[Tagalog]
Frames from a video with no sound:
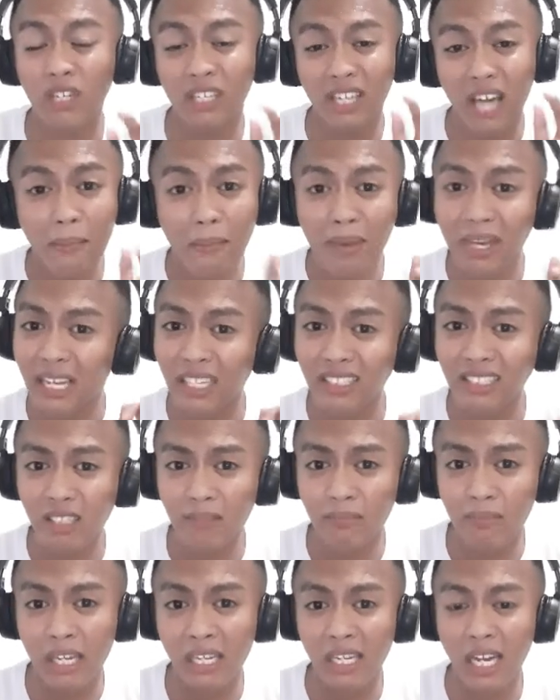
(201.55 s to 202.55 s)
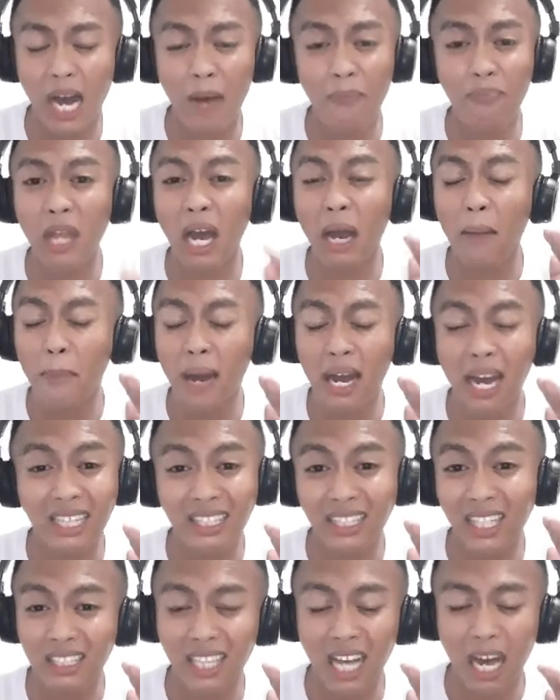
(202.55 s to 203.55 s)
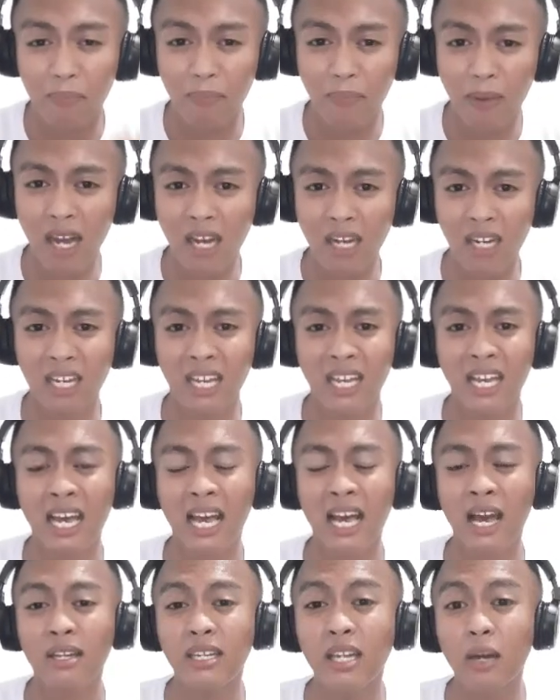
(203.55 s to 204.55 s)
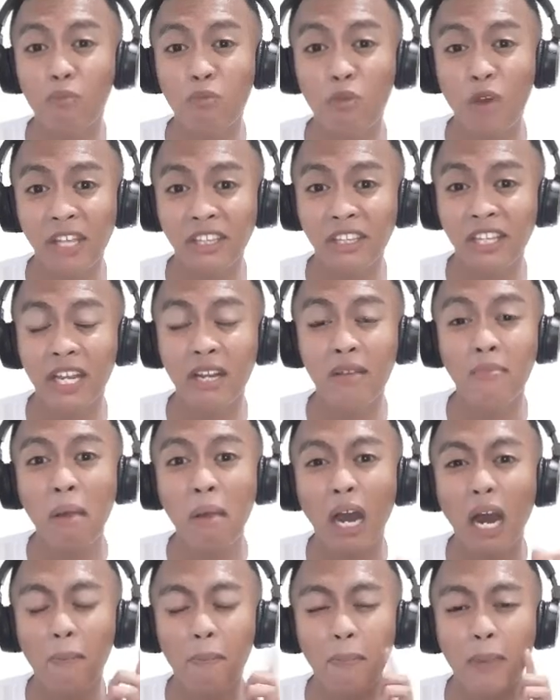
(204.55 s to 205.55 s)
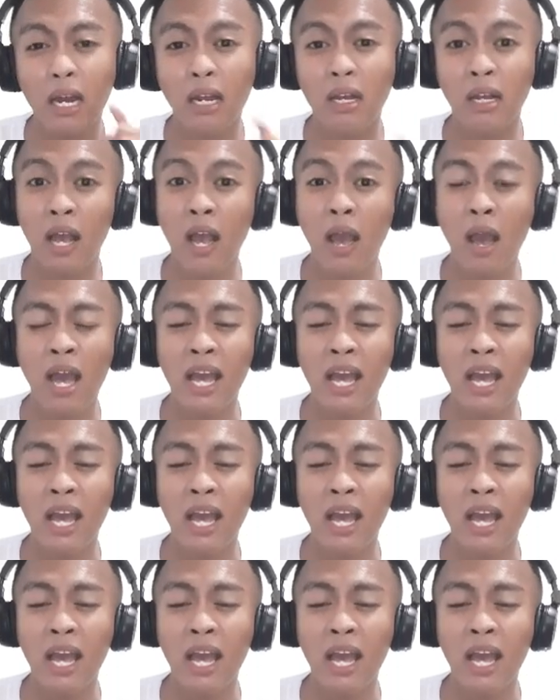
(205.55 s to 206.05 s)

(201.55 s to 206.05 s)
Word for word: chemicals ng makeup napakatatapang na pwedeng makapag